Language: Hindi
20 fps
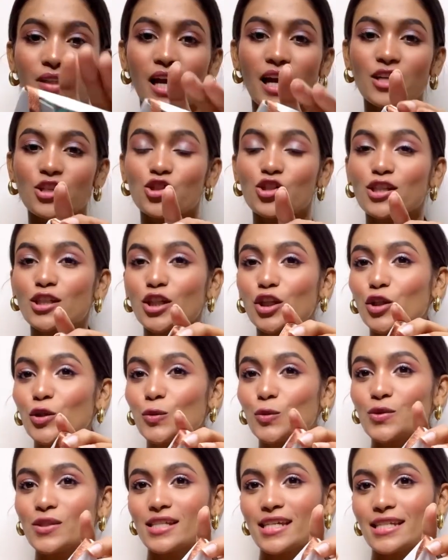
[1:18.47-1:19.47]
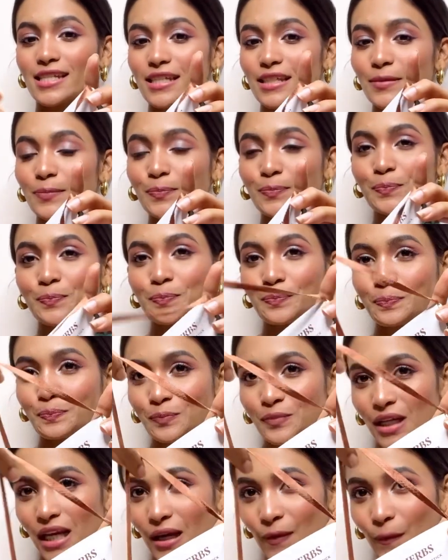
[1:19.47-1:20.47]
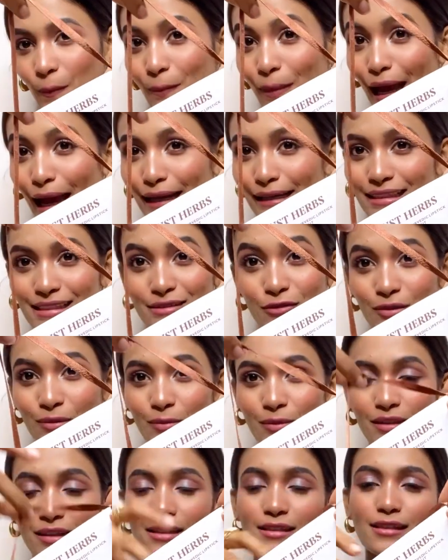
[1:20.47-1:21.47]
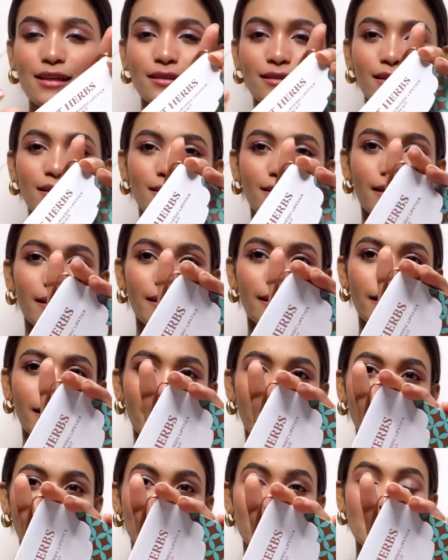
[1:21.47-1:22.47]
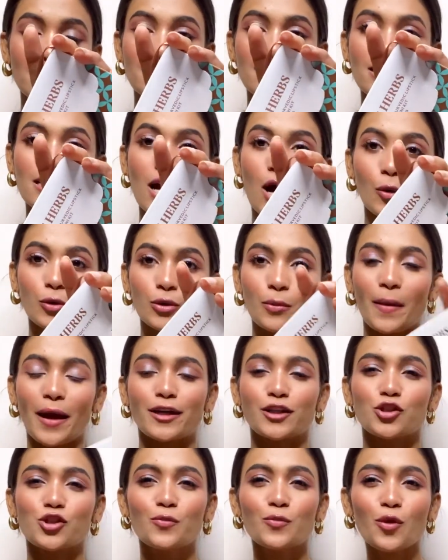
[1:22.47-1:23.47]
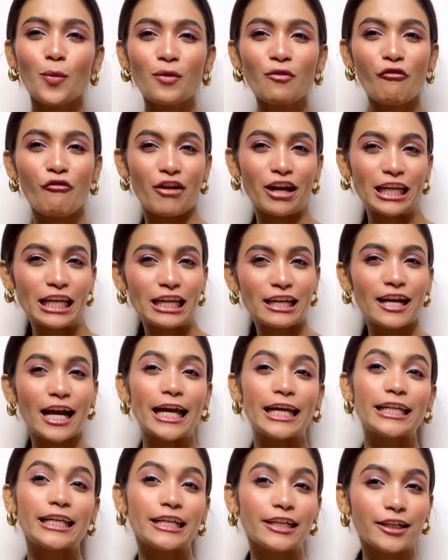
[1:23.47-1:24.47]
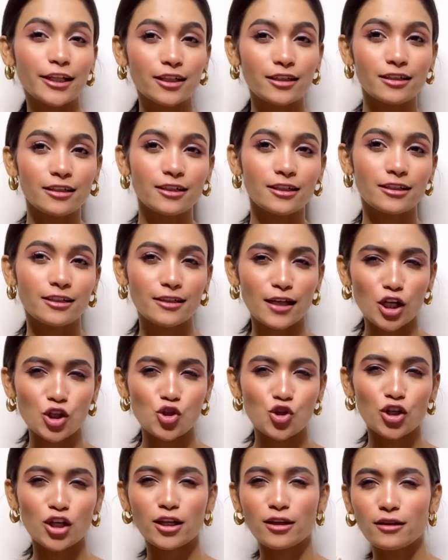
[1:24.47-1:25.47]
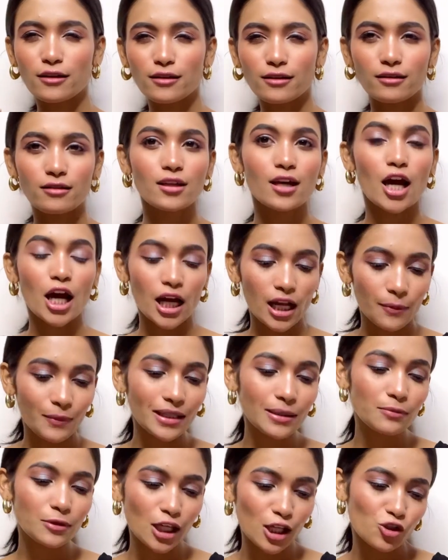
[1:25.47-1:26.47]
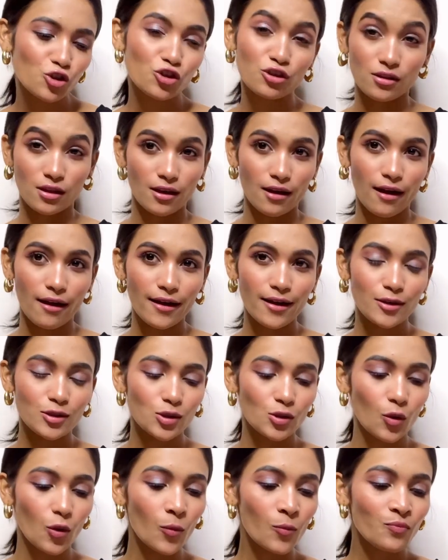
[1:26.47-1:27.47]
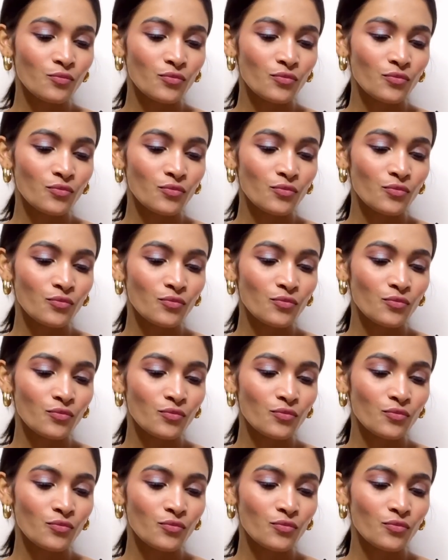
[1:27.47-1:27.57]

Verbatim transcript: अच्छे से क्यूट से ऐसे बैग ऐसे रिबन के साथ आता है एंड दिस इज द आउटर पैकेजिंग प्रॉपर वेडिंग का इंडियन टच इंडियन मतलब टच दिया है इसको